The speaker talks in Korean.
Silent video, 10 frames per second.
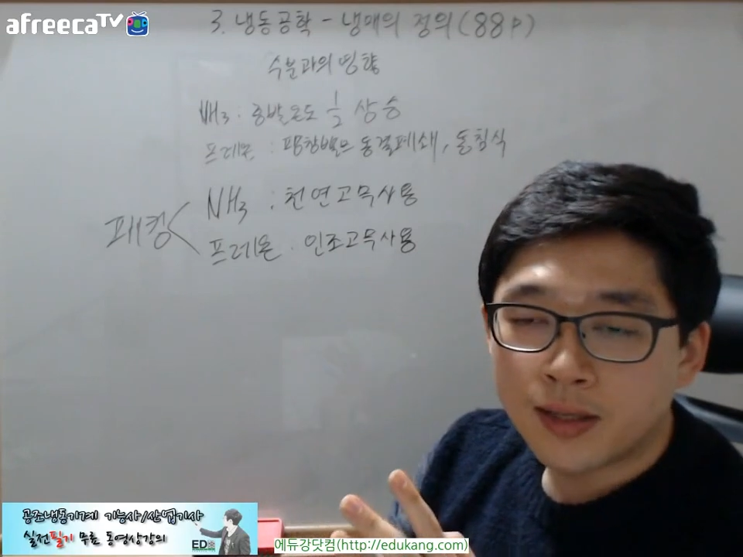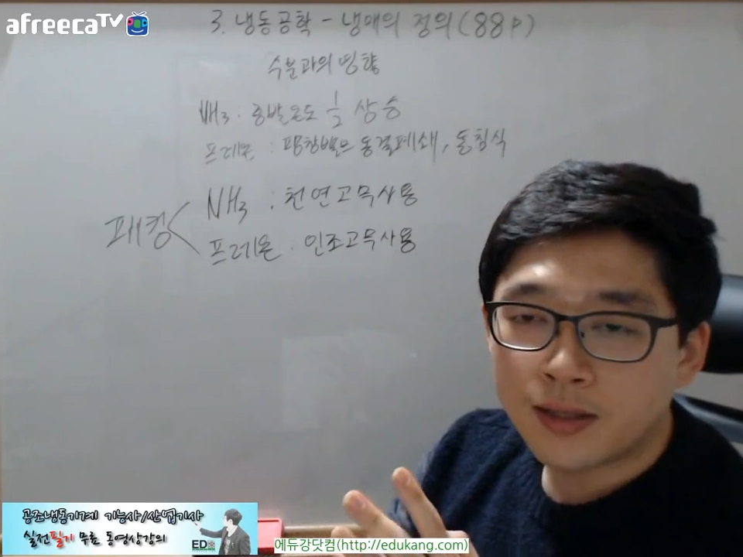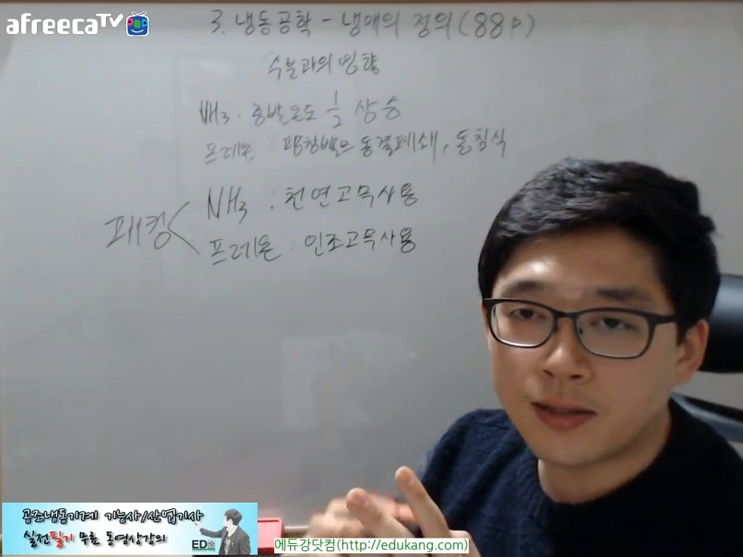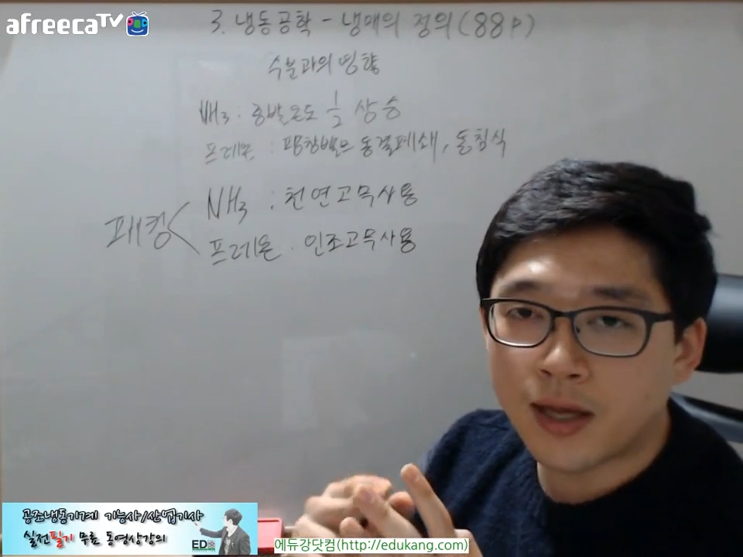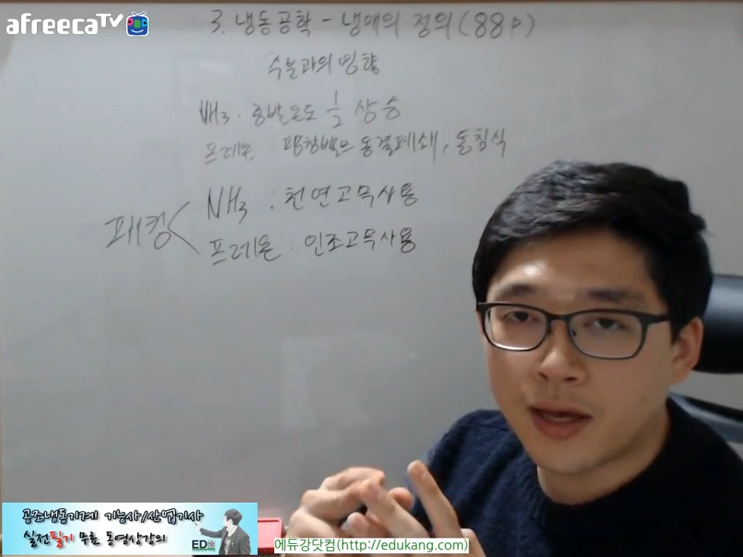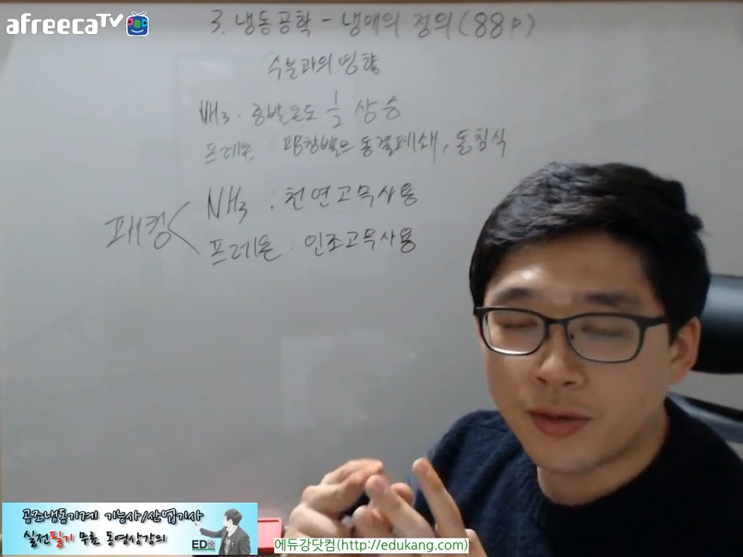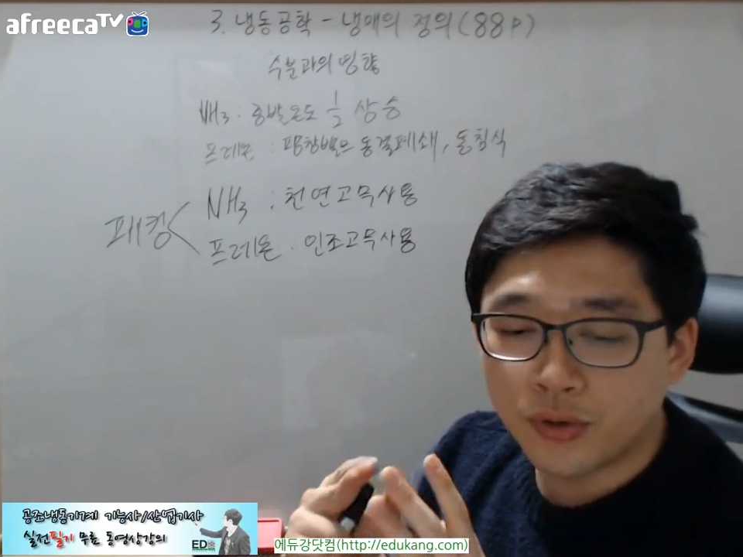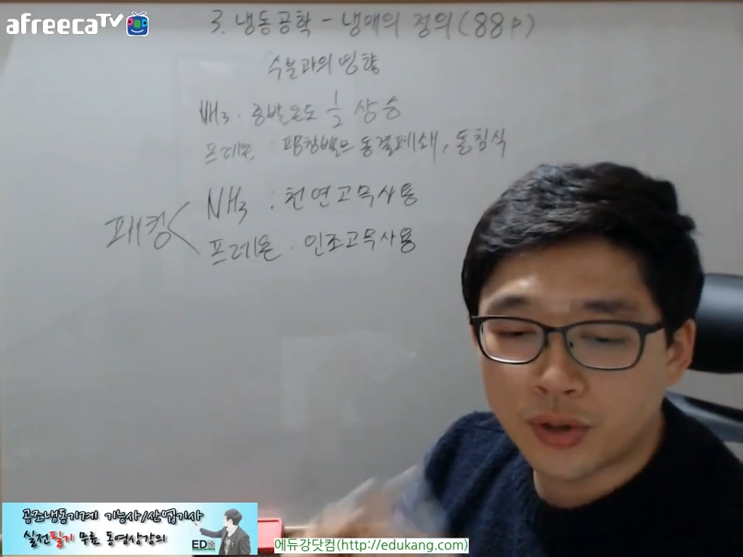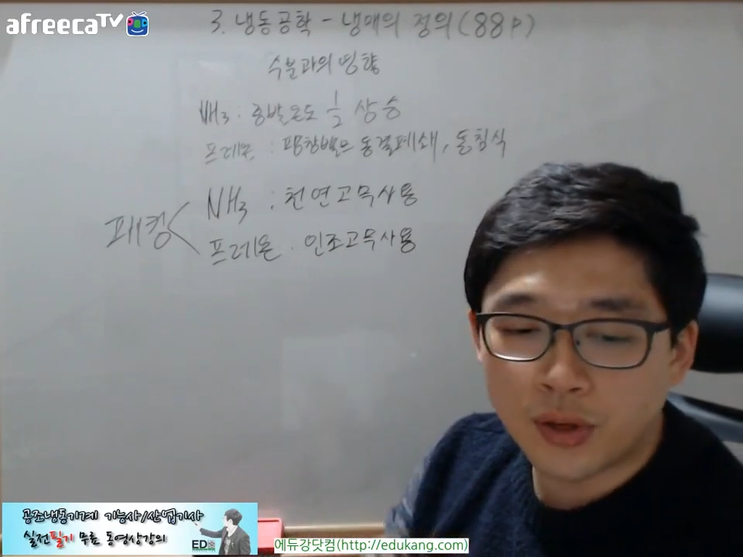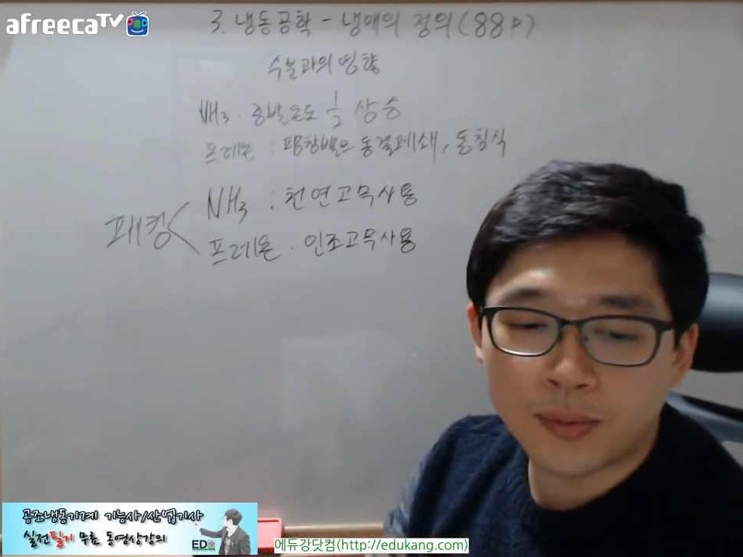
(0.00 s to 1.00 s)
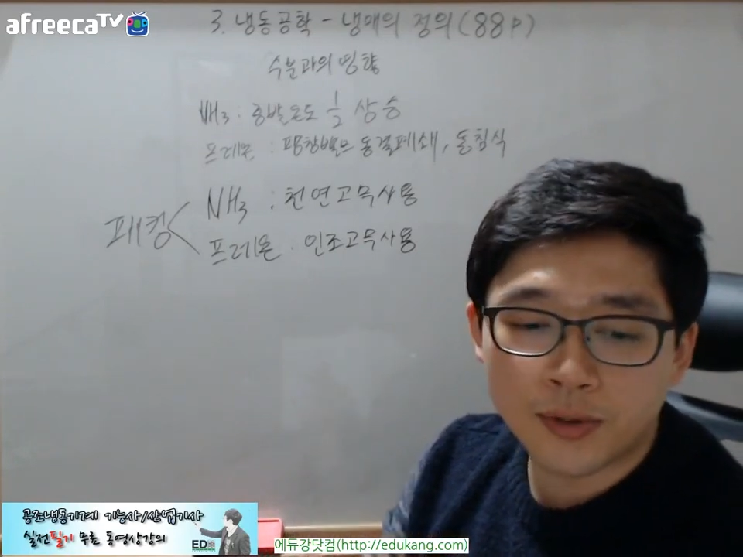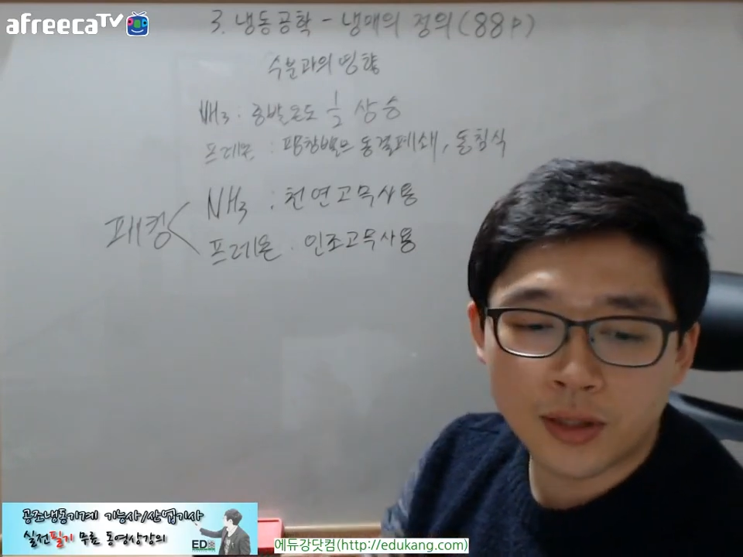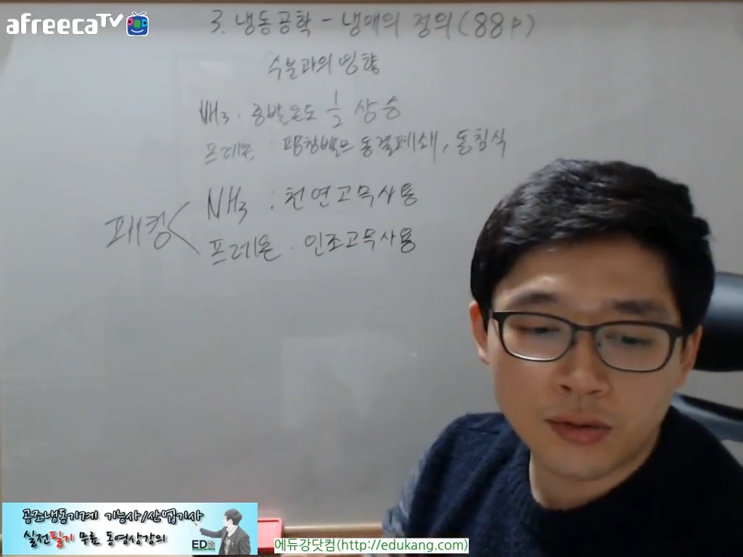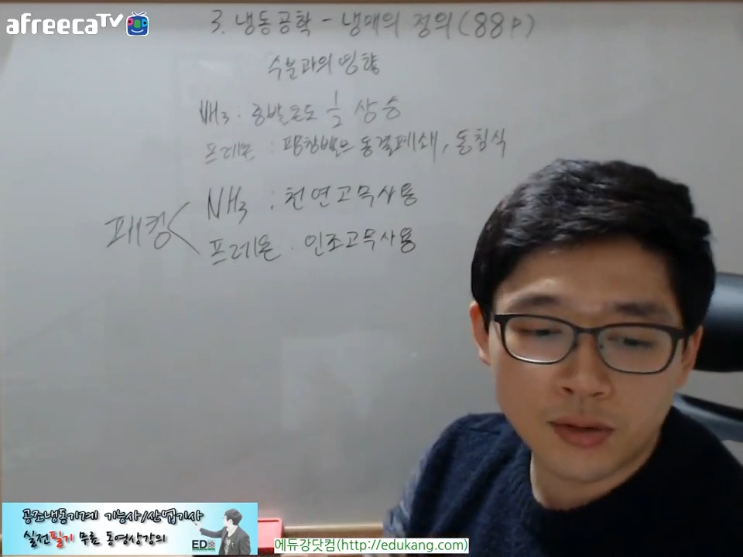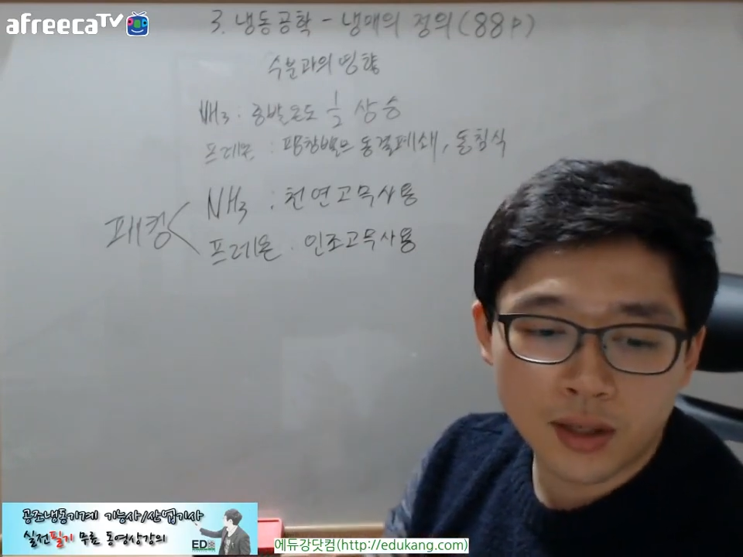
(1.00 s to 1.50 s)
근데 요 터보
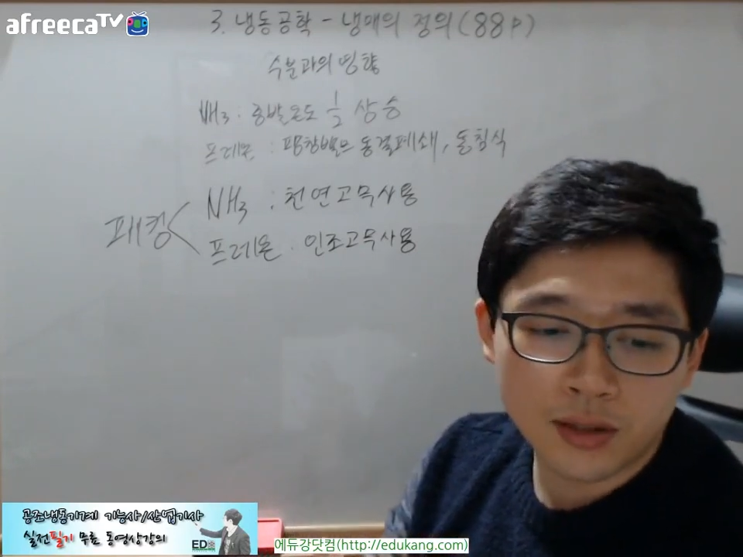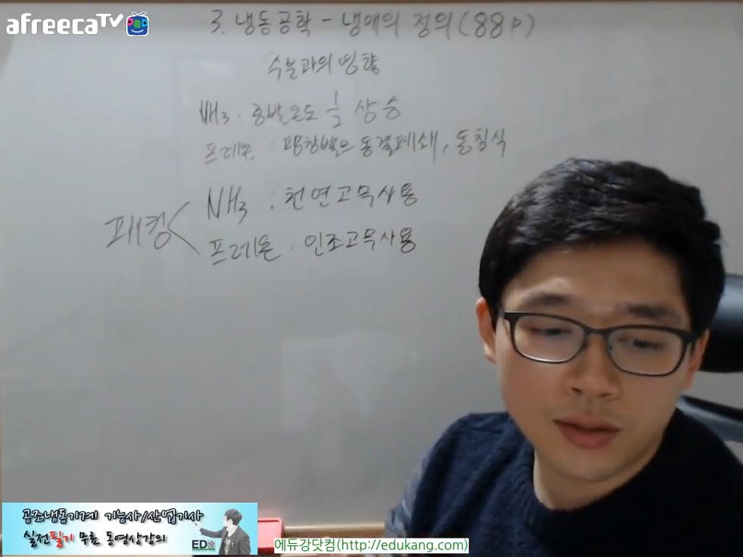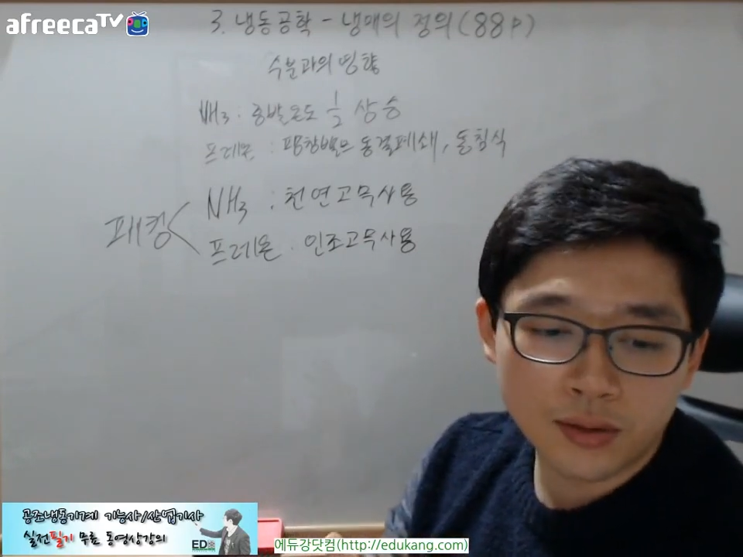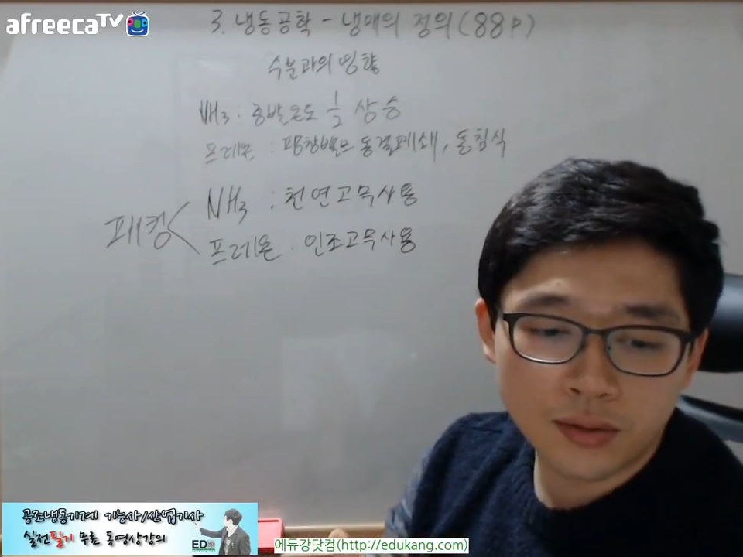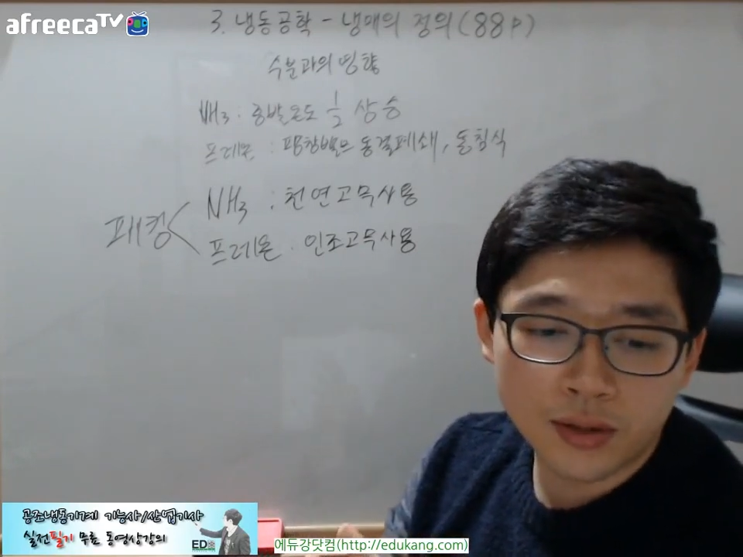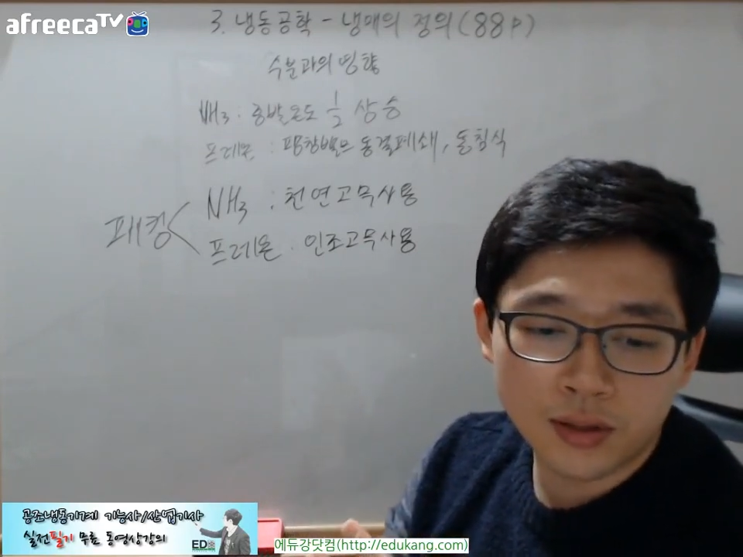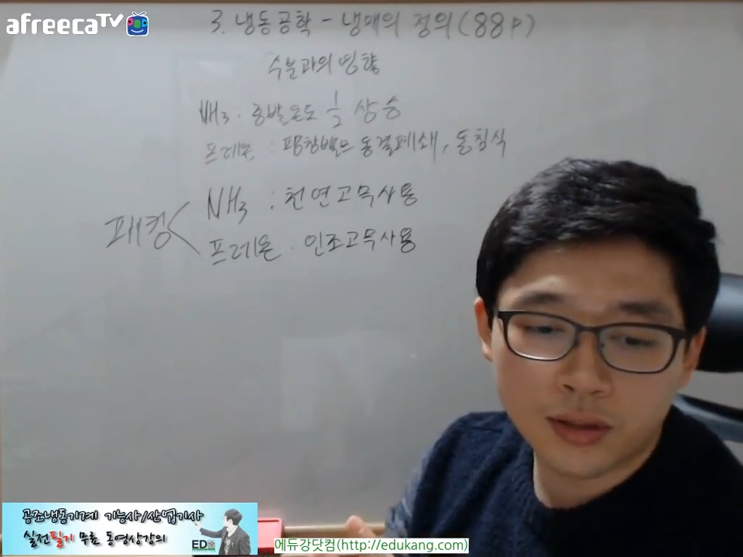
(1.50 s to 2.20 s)
냉동기 같은 경우는